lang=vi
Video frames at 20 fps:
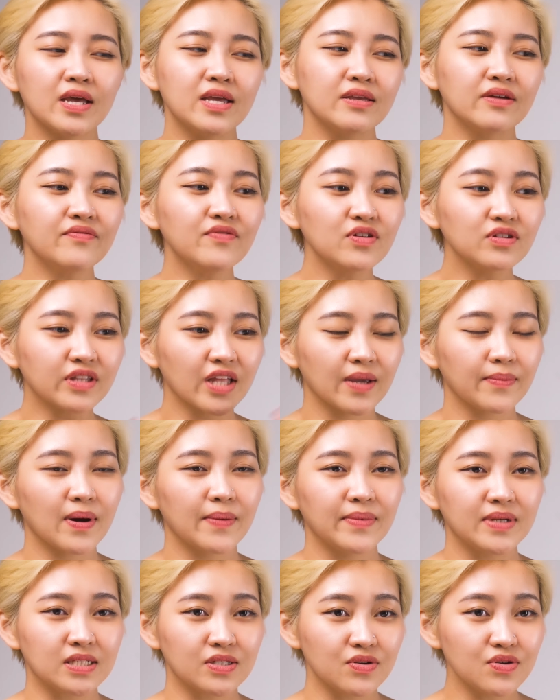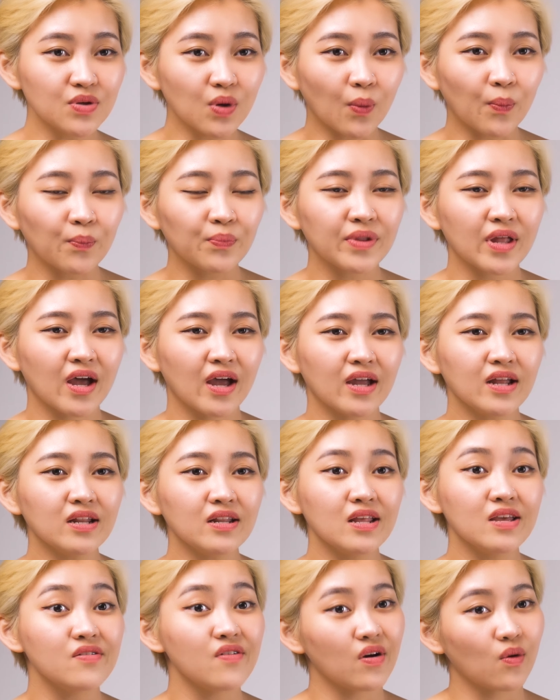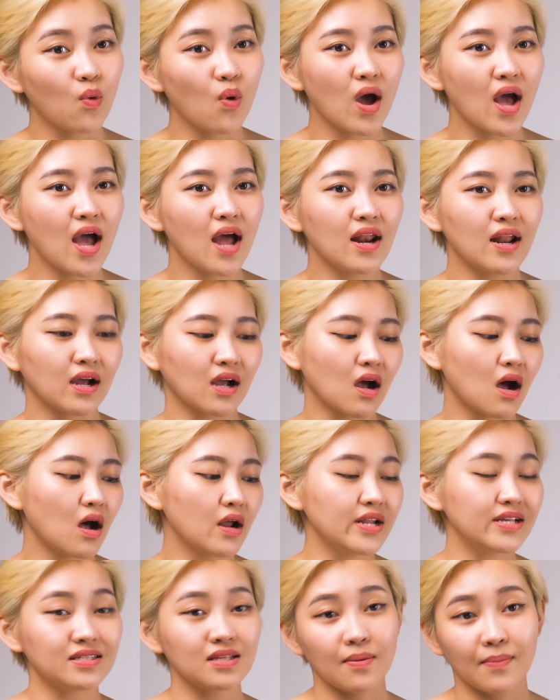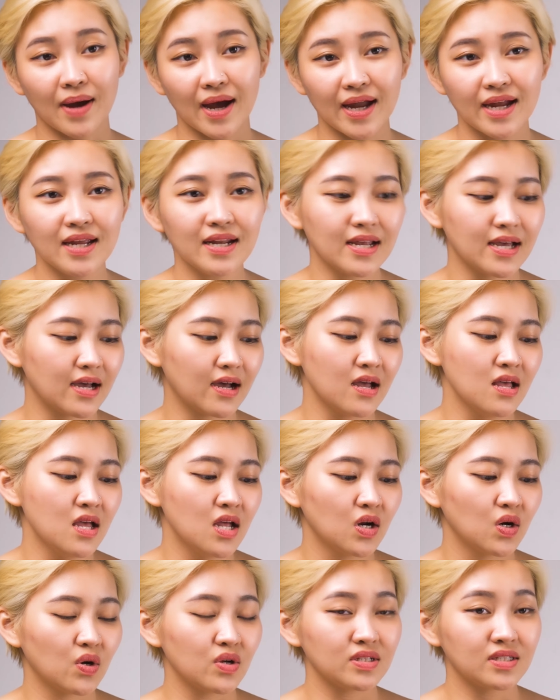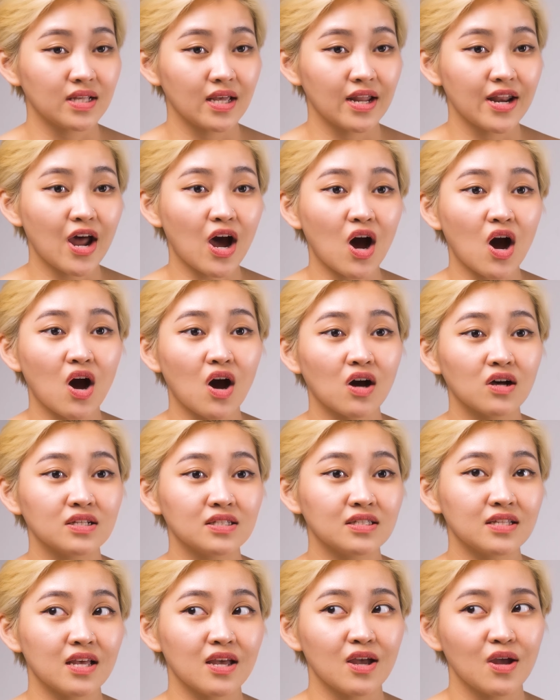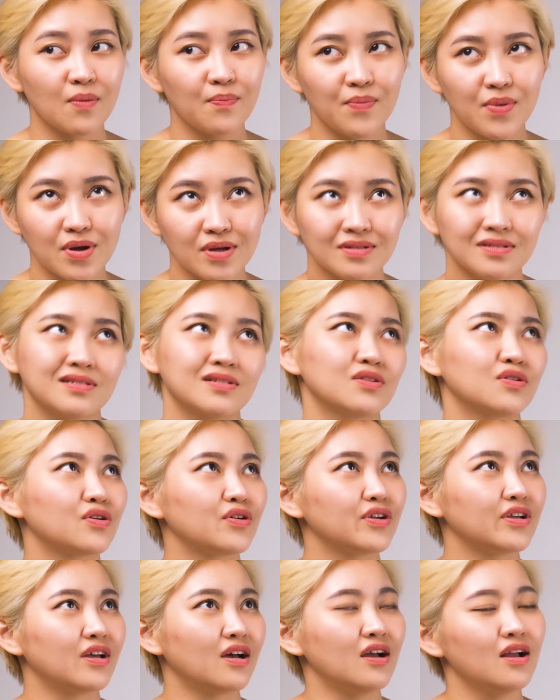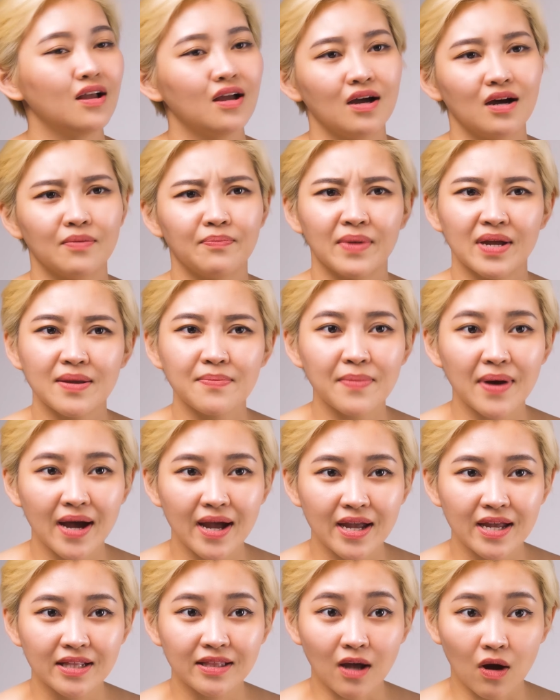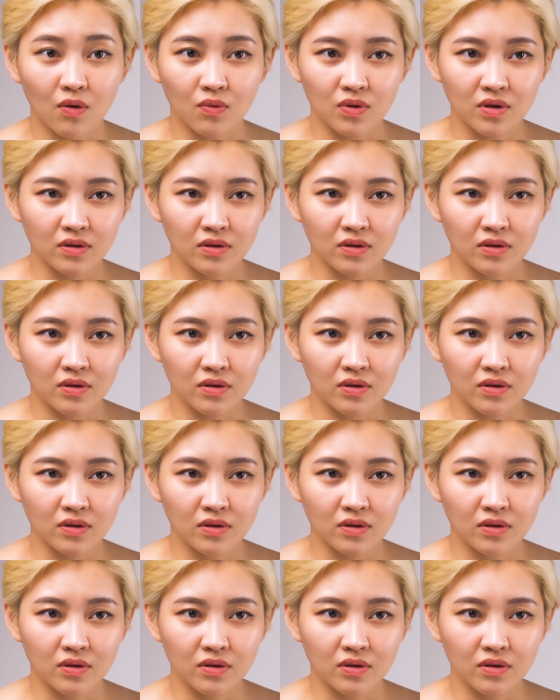thì những phương tiện mà mình sử dụng để đi về quê là có đi xe máy nè rồi xe đò xe bus rồi máy máy bay tàu